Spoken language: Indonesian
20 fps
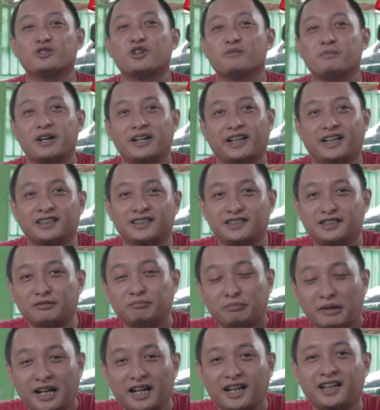gue pakai si
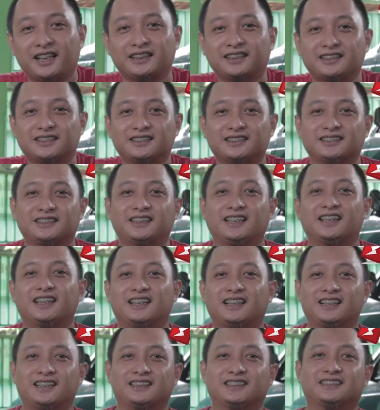cepat
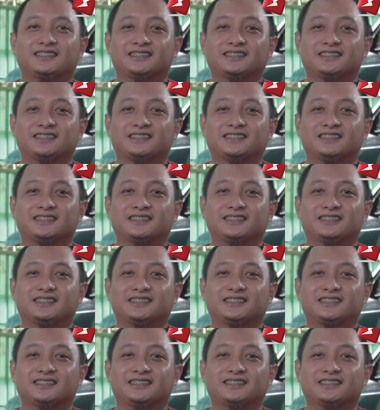ya